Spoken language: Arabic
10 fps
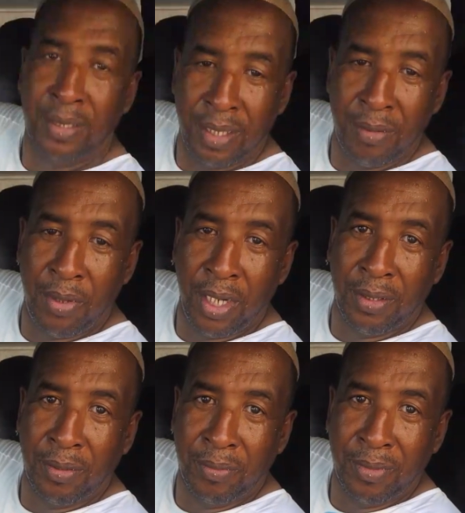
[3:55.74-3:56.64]
السلام
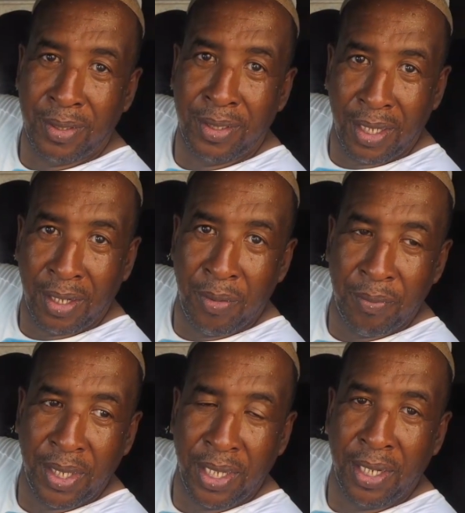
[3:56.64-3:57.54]
عليكم يا اخوان
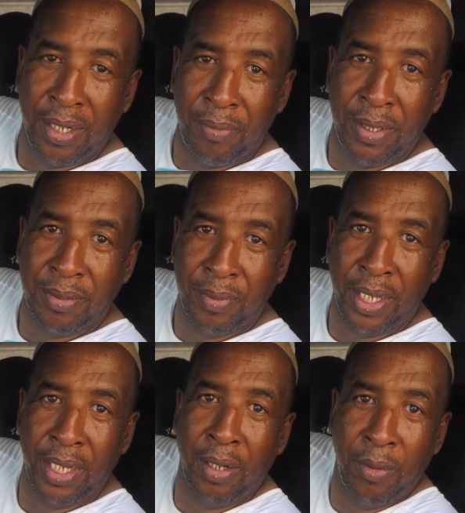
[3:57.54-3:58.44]
بخير لاباس
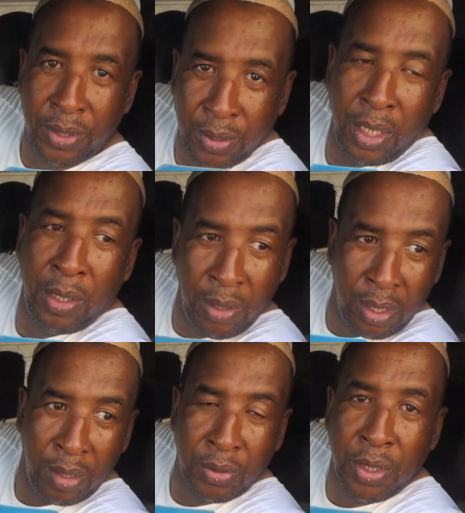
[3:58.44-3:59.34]
بخير
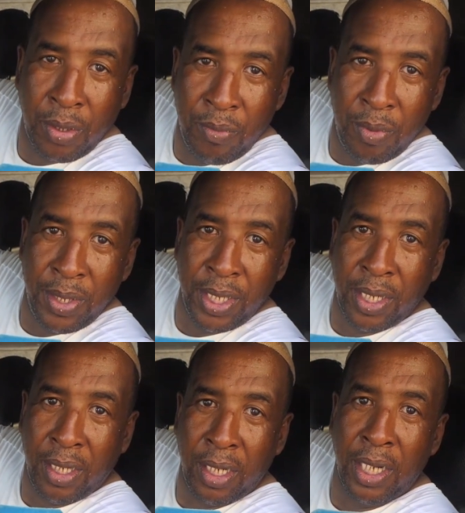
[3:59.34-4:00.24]
عواشركم
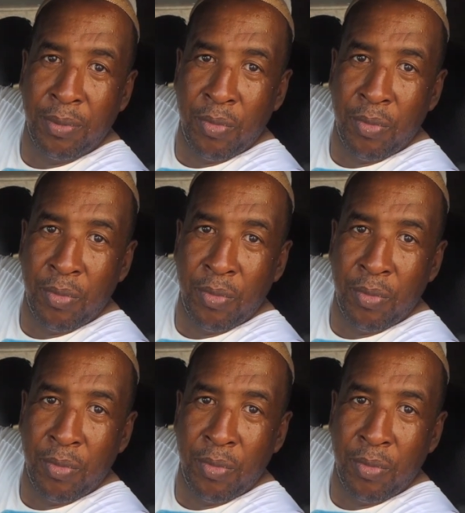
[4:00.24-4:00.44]
مباركه عيد